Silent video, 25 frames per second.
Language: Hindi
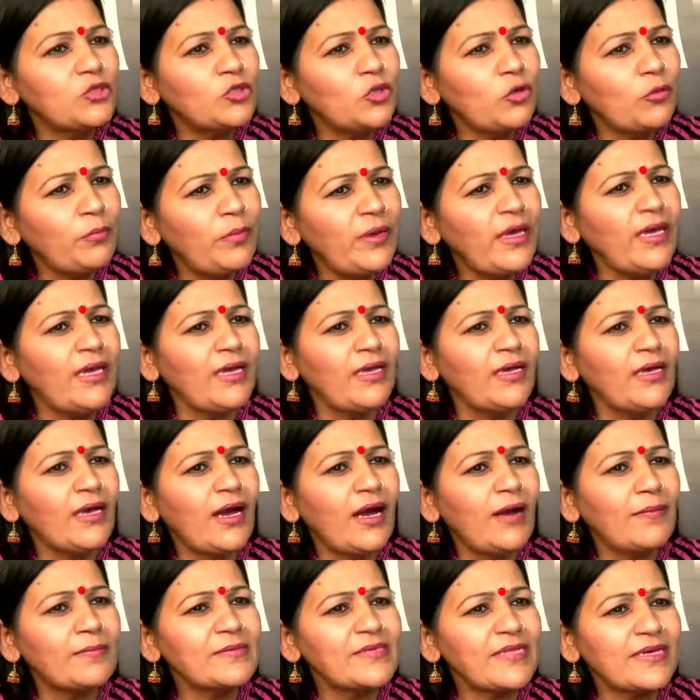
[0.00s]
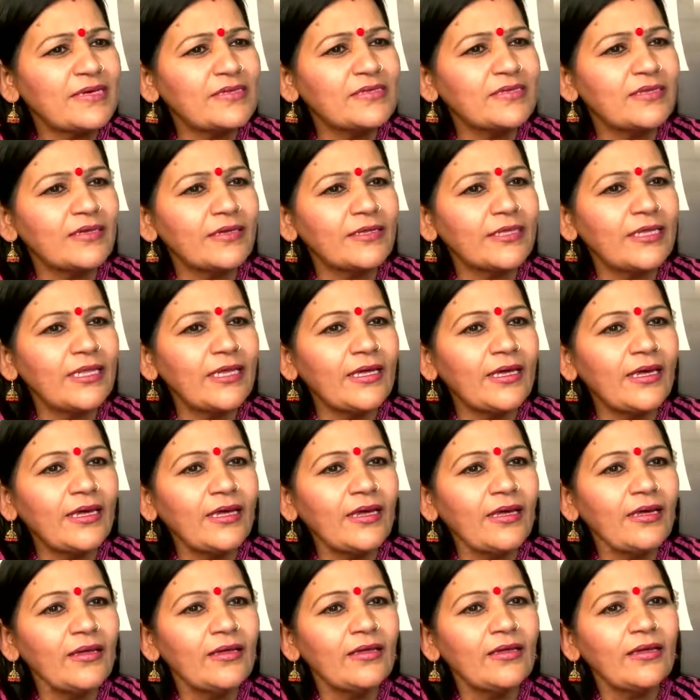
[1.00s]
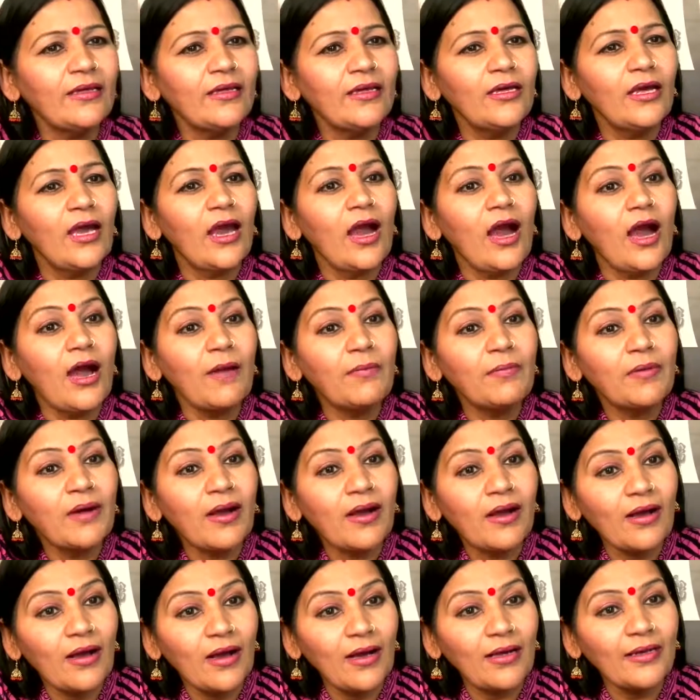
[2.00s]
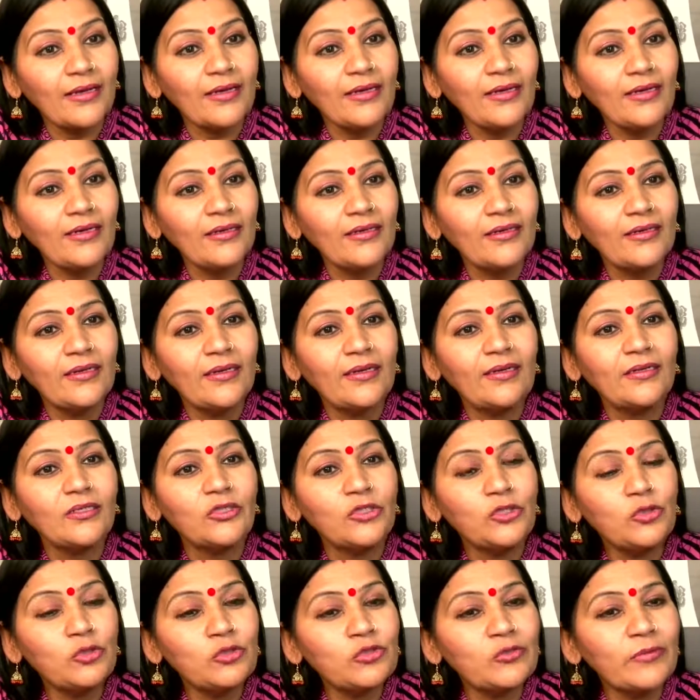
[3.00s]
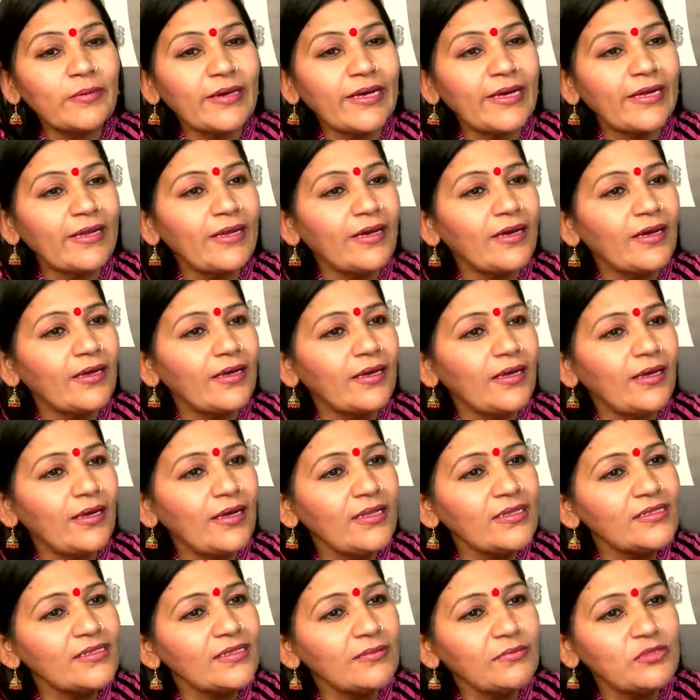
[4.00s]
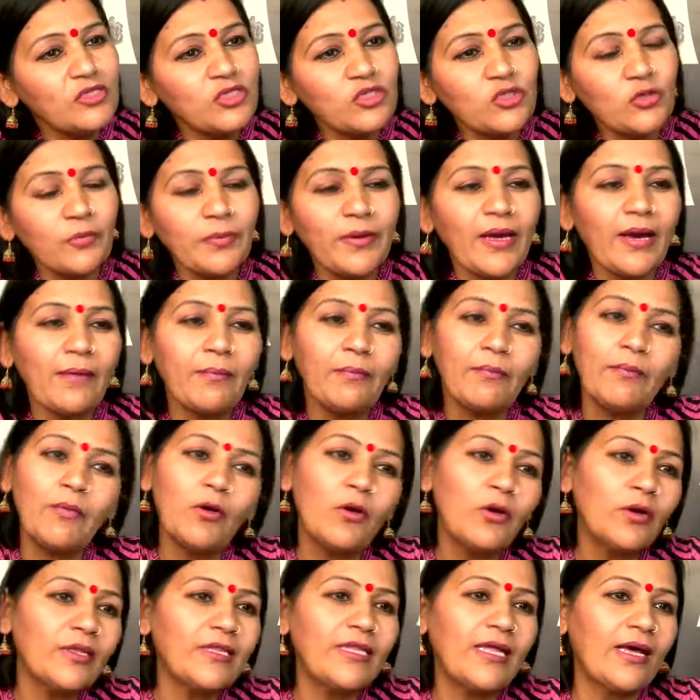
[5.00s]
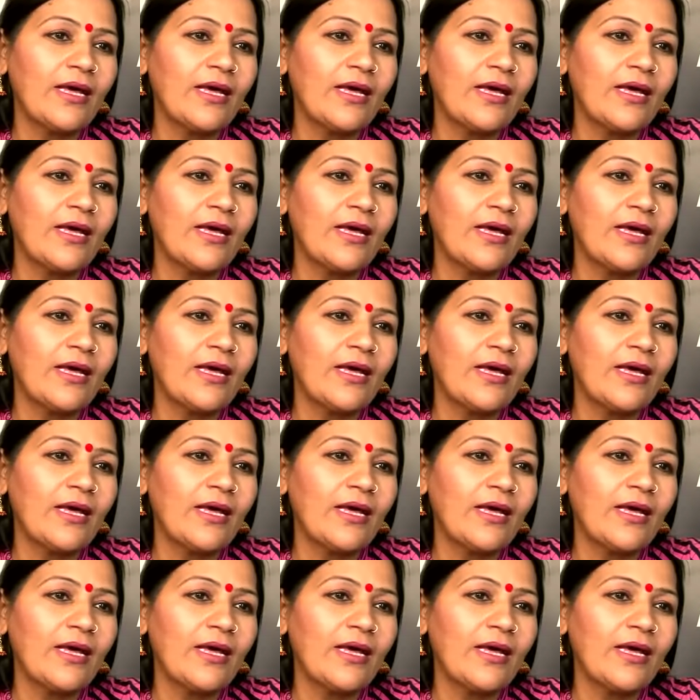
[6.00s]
जो भी आप सेक्स करते हैं आपका खाना जूस वगैरह इन सब चीज़ों पे आप बहुत